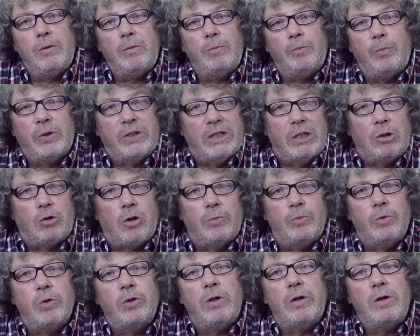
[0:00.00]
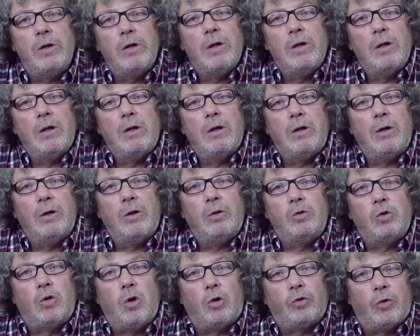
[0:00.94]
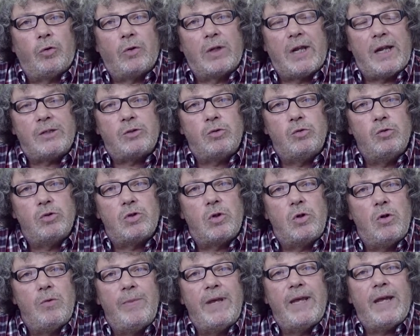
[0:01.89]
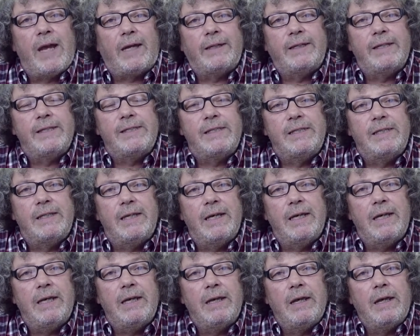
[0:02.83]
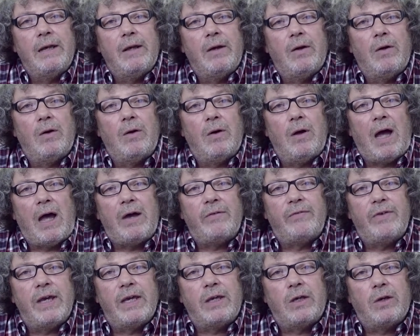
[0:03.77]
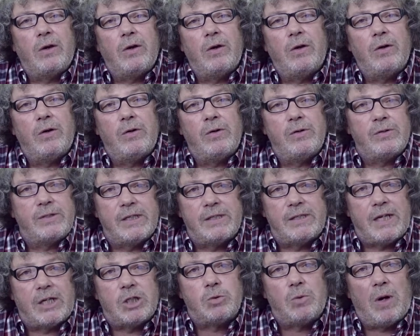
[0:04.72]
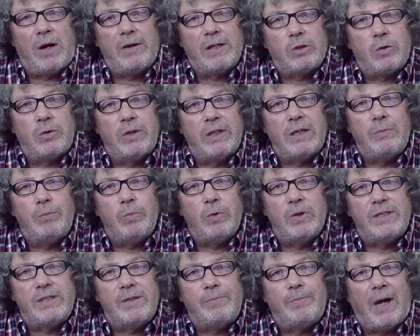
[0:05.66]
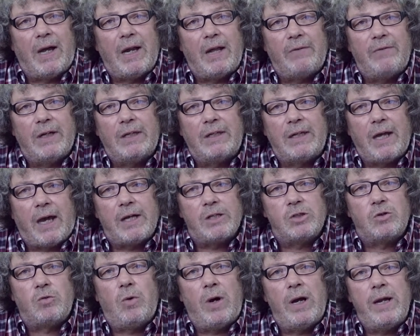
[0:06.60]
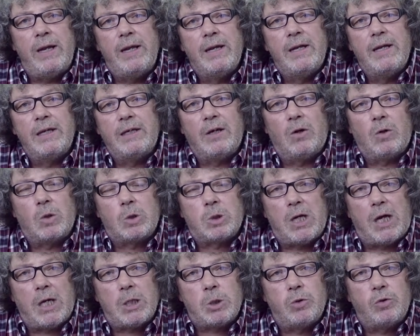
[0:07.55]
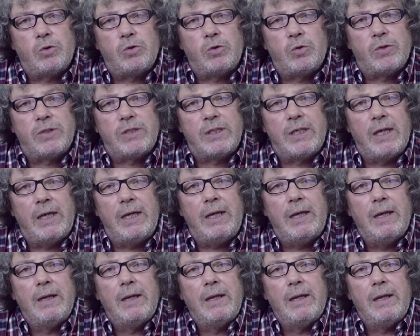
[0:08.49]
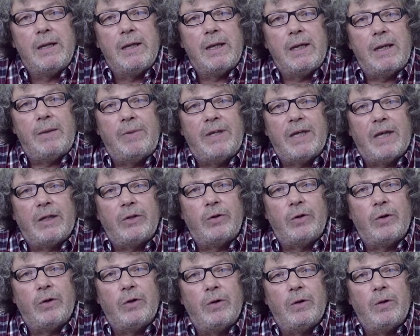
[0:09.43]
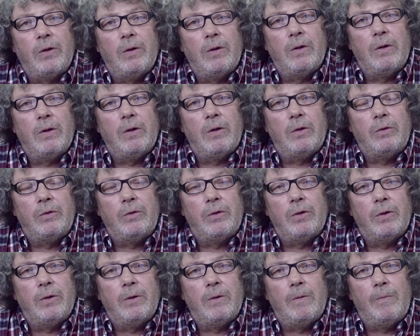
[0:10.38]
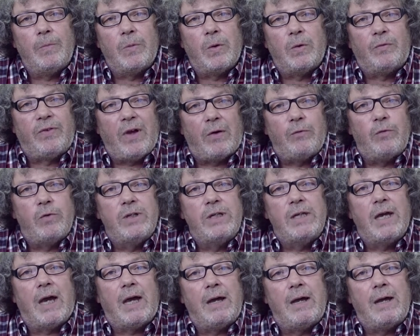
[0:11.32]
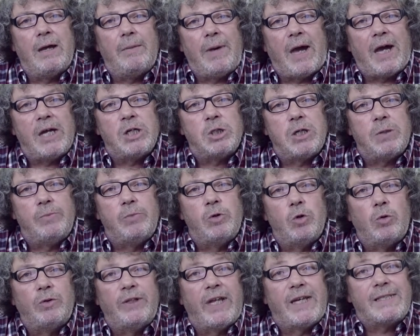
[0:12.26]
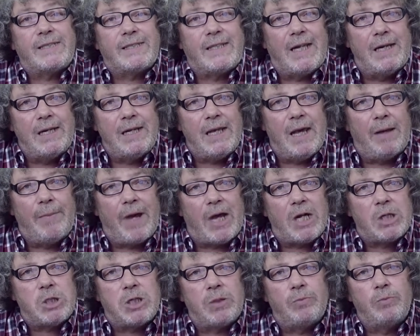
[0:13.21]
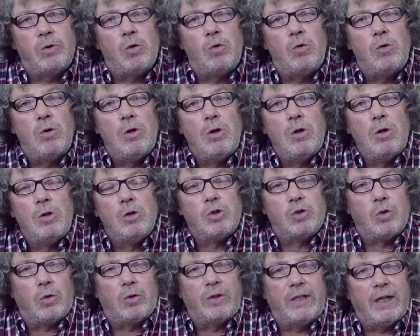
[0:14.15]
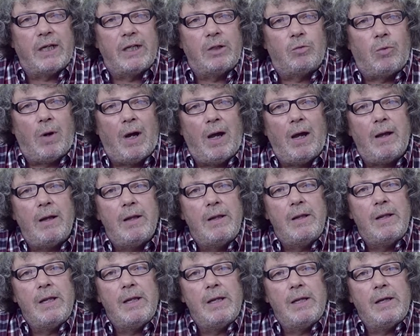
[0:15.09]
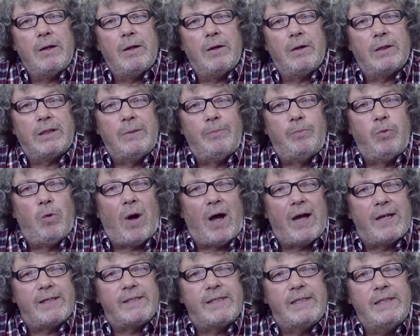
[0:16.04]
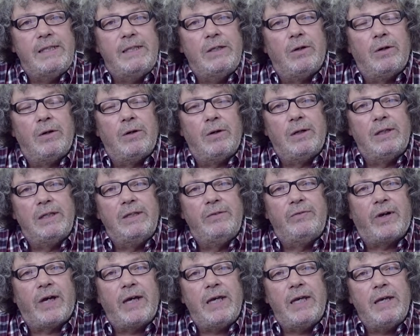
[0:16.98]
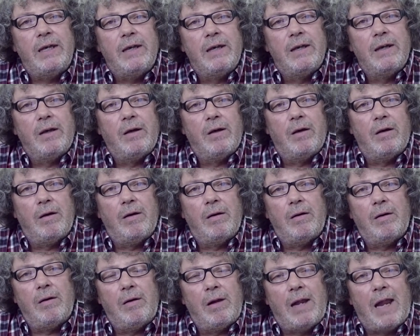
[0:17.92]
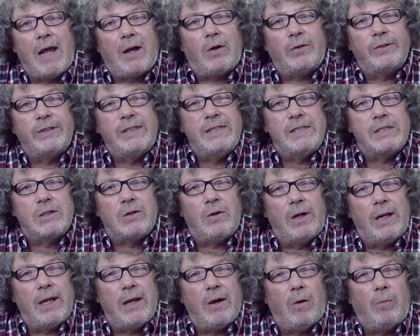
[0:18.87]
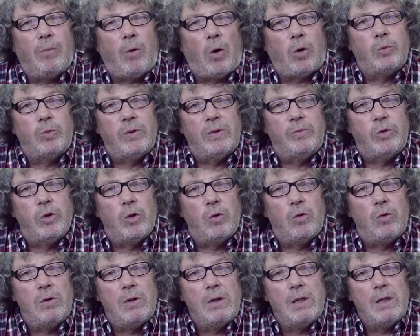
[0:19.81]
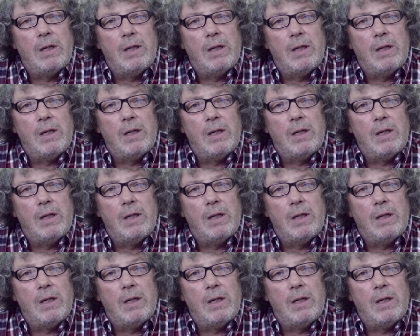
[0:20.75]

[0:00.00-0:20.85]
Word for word: une petite commune euh, du canton de la Suze, le maire a décidé, euh, avec ses adjoints, avec son équipe municipale, avec Thérèse Gouet, qui est en charge de ce dossier, et eh bien de, faire venir un maraîcher bio, d'installer un maraîcher bio sur le territoire, qui pourra ainsi livrer la cantine scolaire en produits bio.